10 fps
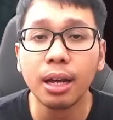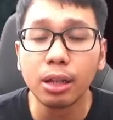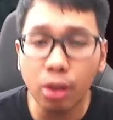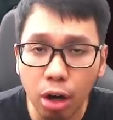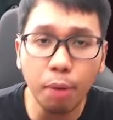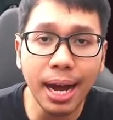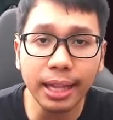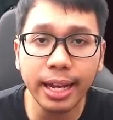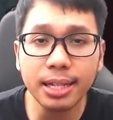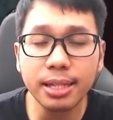tolong
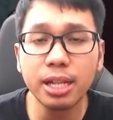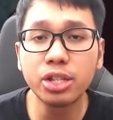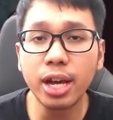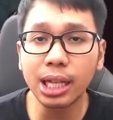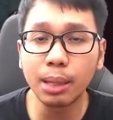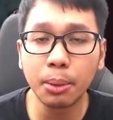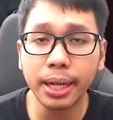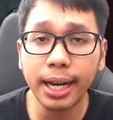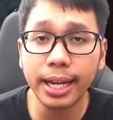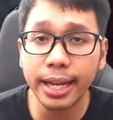banget guys di share ke teman-teman
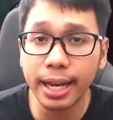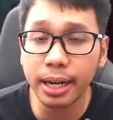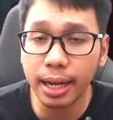kalian ya